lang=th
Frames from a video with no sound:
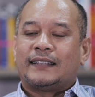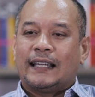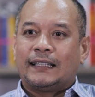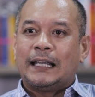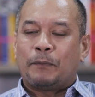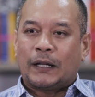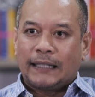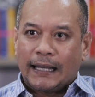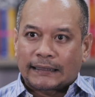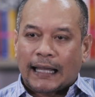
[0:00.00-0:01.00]
สิ่งที่ประ
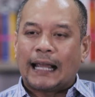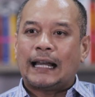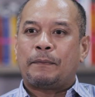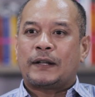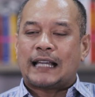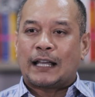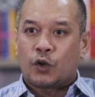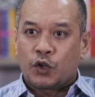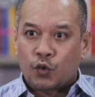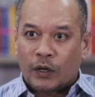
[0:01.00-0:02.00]
เทศไทยและประชาช
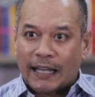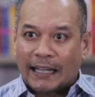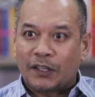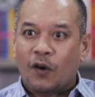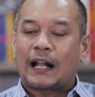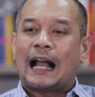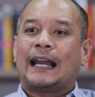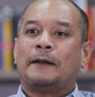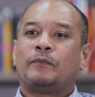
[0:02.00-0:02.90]
นส่วนใหญ่ต้องการ